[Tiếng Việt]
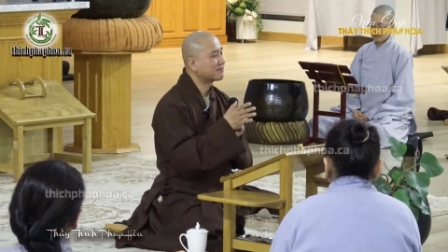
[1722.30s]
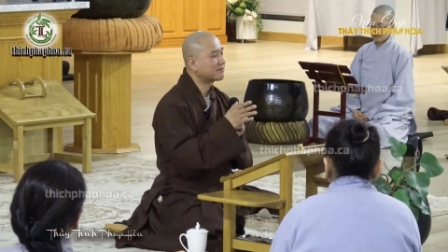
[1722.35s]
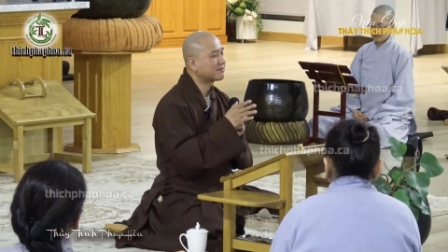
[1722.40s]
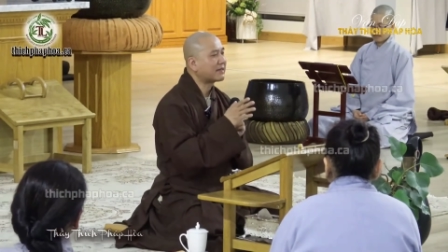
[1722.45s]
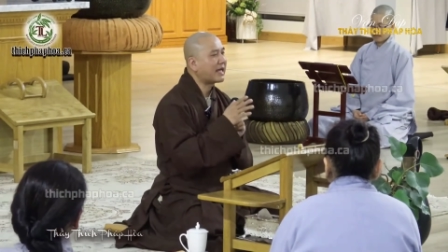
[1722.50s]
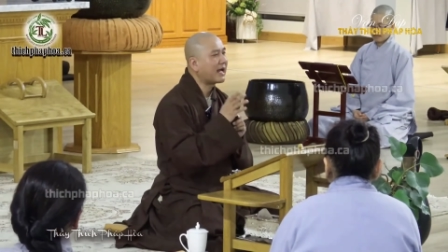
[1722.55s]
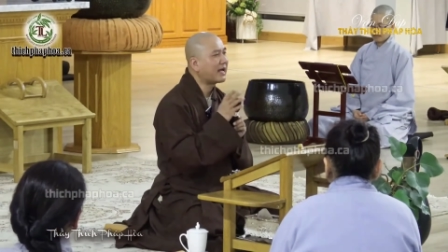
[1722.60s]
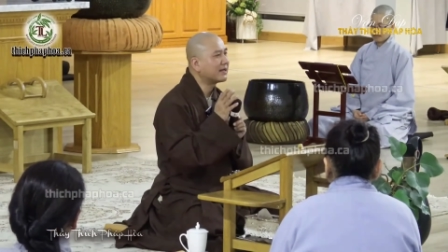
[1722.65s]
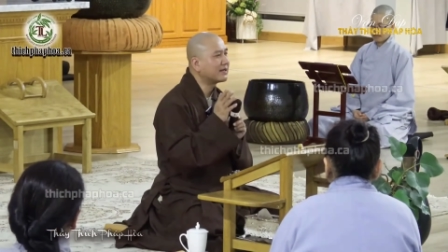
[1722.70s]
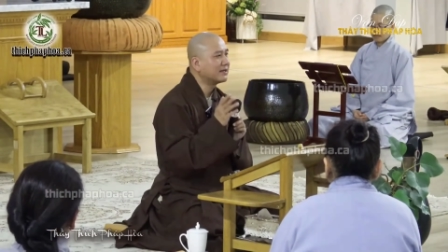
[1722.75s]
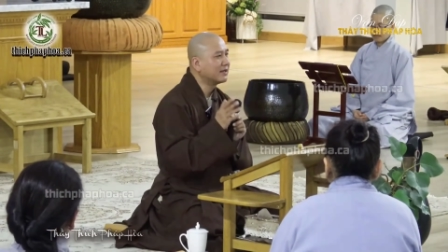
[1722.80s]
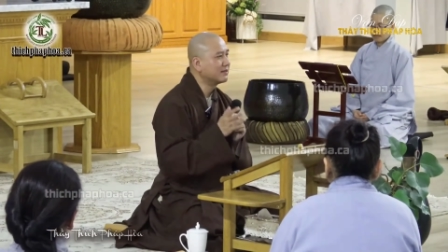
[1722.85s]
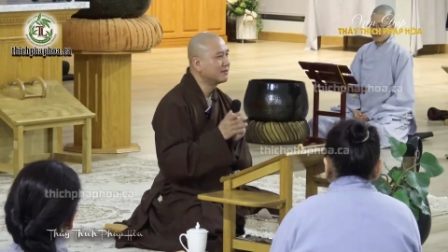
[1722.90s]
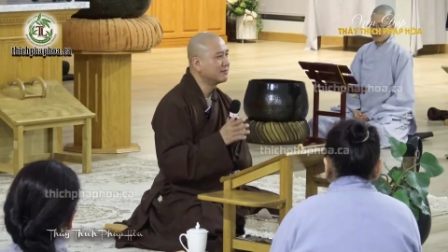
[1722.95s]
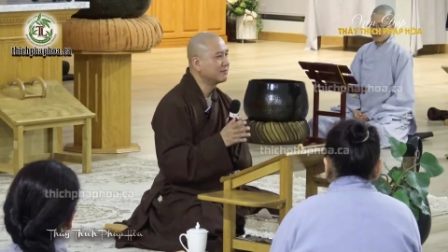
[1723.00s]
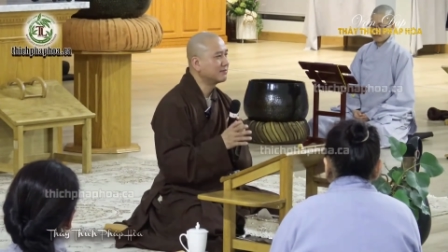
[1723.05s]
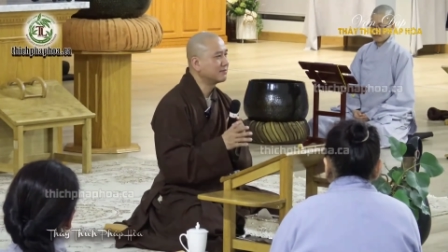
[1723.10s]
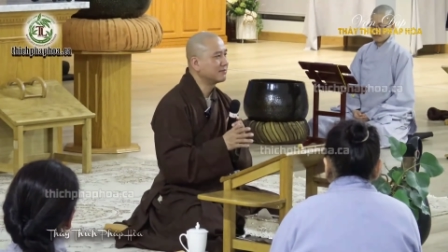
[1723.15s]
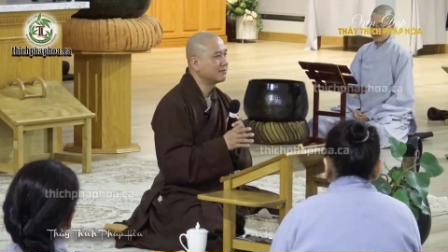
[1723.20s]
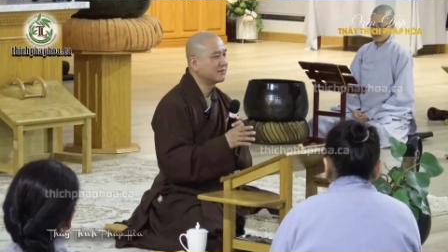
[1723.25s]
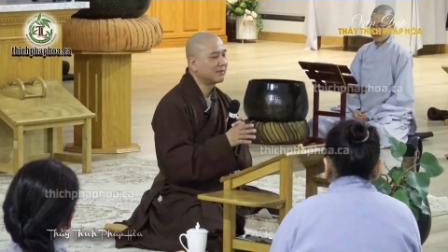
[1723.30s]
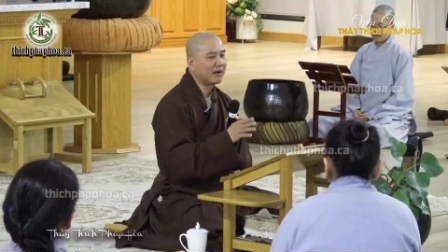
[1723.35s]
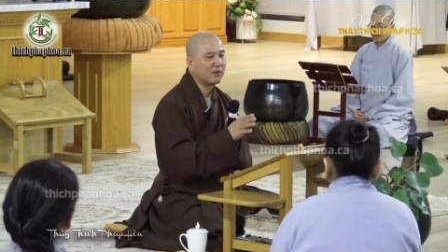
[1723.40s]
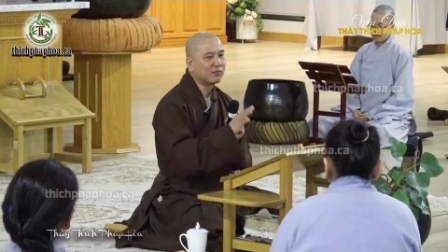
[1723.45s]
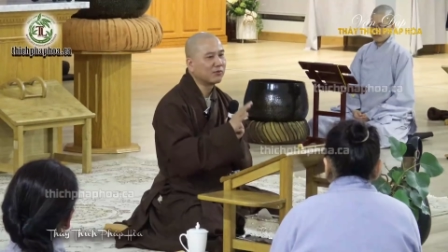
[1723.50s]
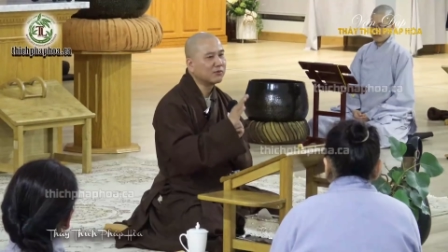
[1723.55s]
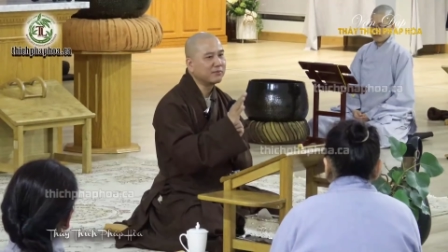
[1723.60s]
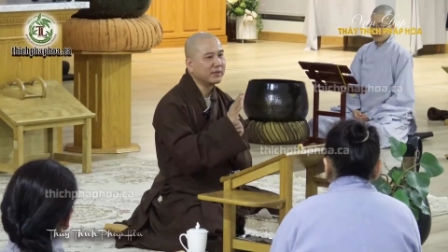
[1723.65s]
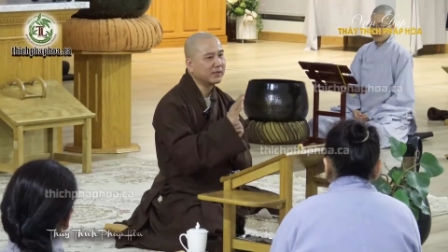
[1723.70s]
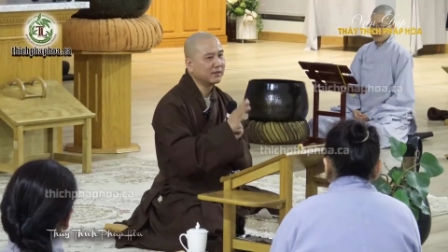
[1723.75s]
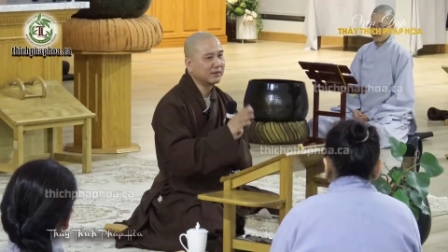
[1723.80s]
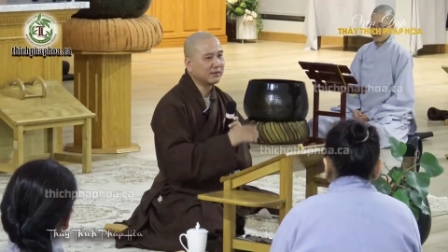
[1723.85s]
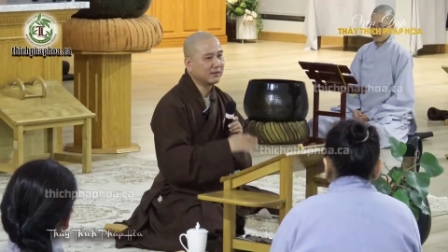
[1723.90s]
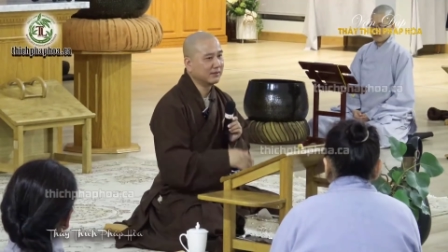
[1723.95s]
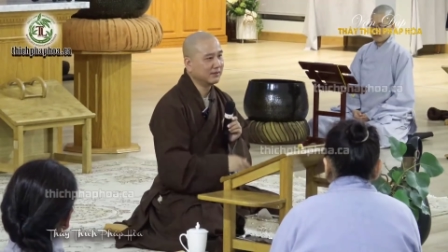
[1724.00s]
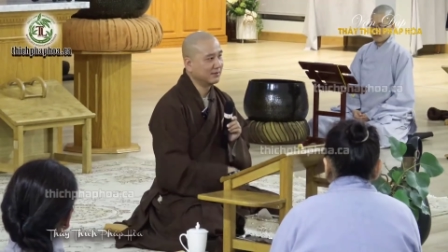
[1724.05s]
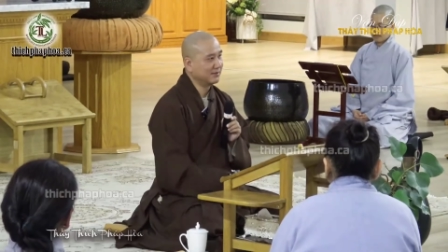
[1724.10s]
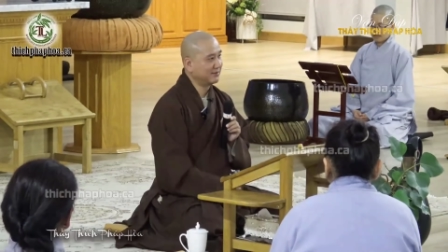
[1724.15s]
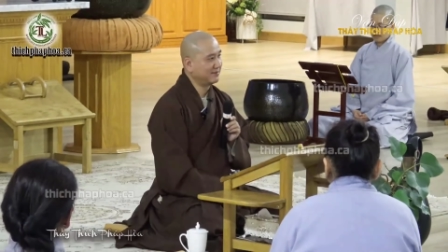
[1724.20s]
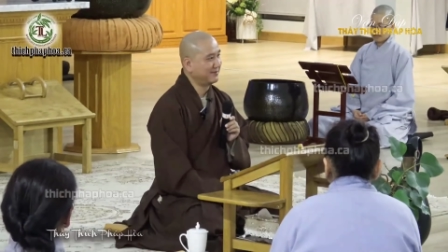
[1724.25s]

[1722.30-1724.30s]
tay chân không có bình thường,